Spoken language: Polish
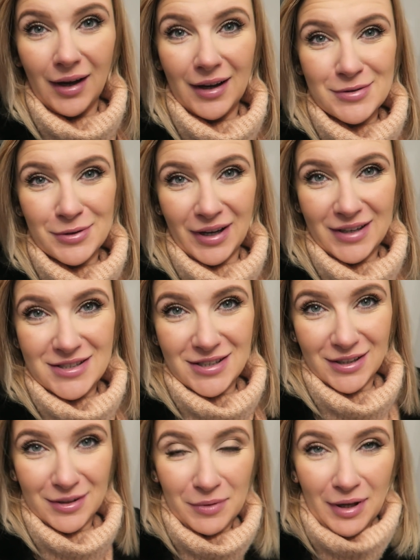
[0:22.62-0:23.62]
A
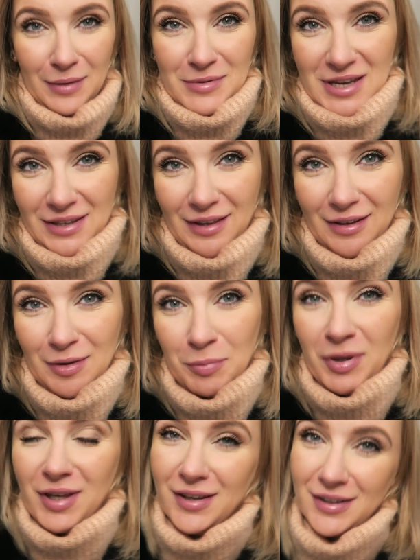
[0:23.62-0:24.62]
słuchajcie, miałam dzisiaj taki
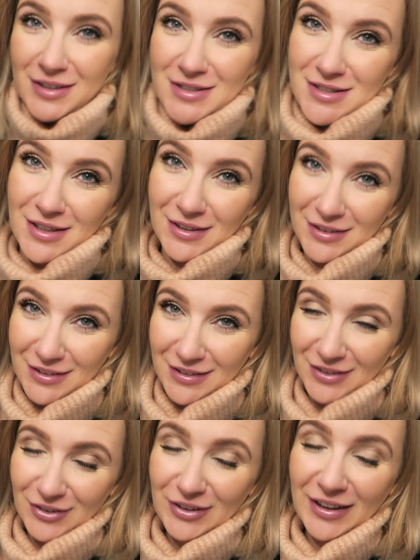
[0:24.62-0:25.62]
piękny sen.
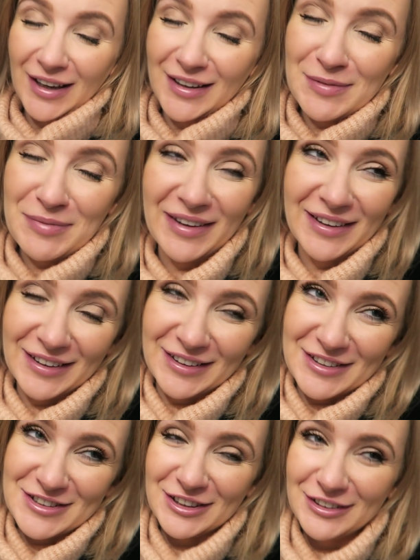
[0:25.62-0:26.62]
Oj, taki
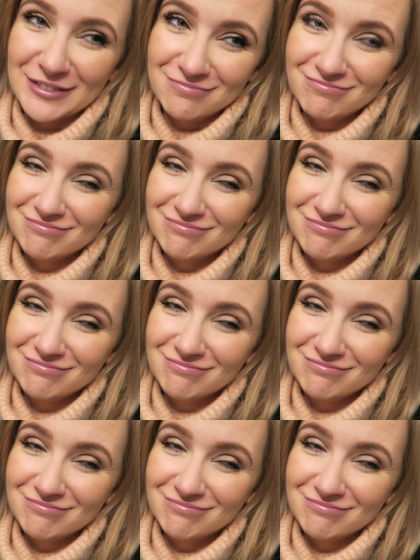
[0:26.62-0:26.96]
piękny, że...